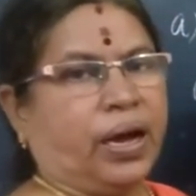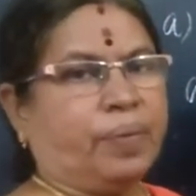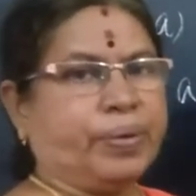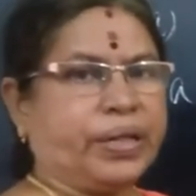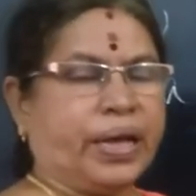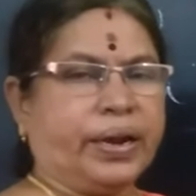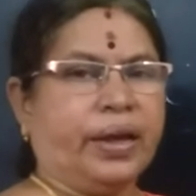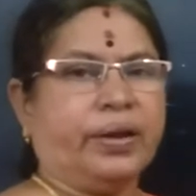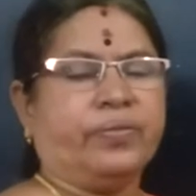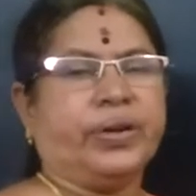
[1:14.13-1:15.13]
அப்போ
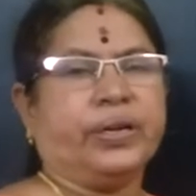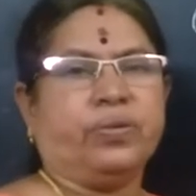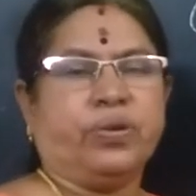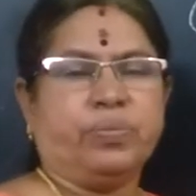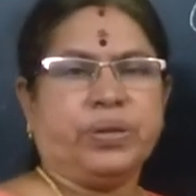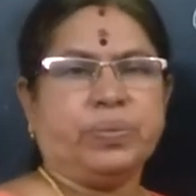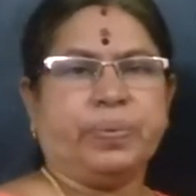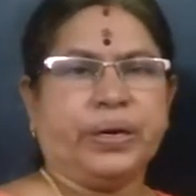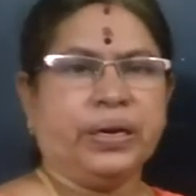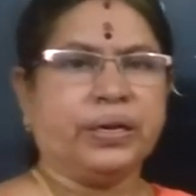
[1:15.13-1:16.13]
சரியான விடைக்கு ஒரு
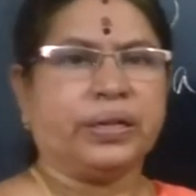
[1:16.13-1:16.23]
மதிப்பெண்